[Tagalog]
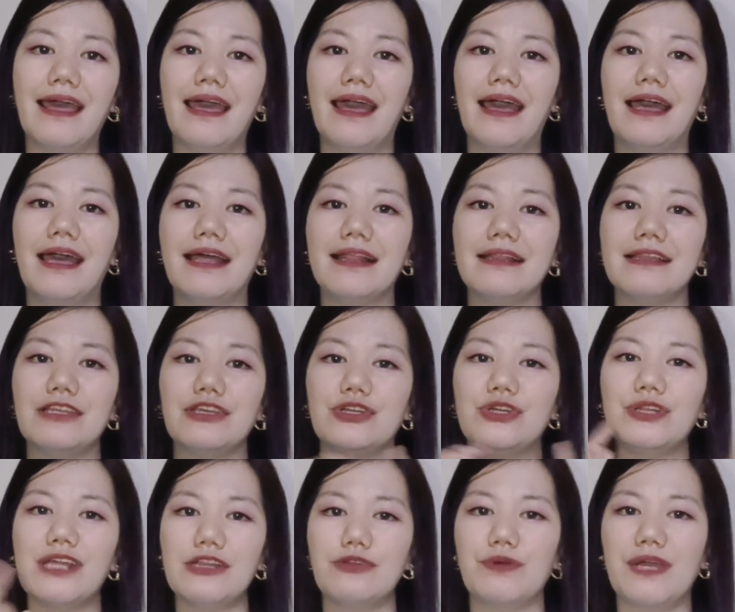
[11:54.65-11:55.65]
And you
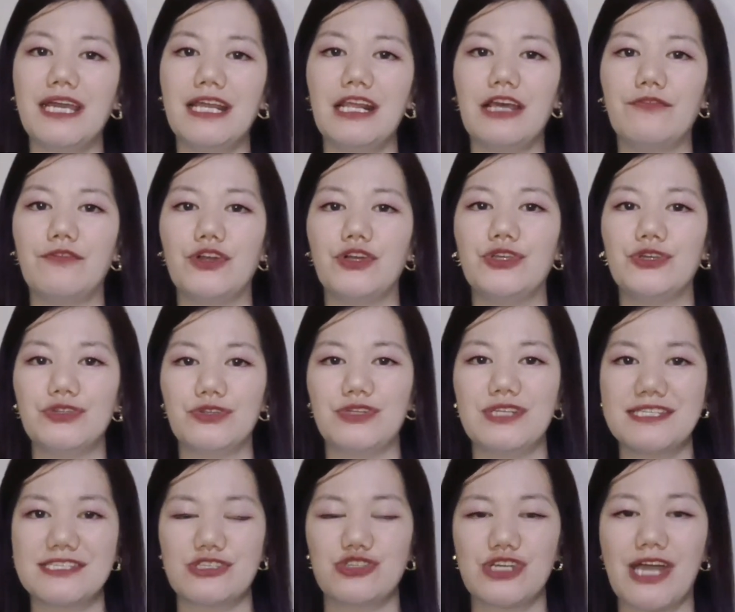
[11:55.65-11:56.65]
know the drill if you're new to
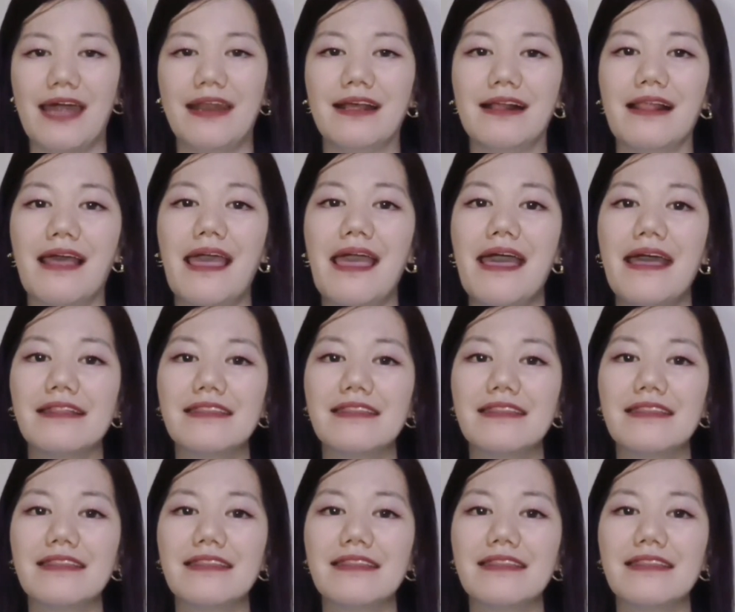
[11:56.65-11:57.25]
this channel.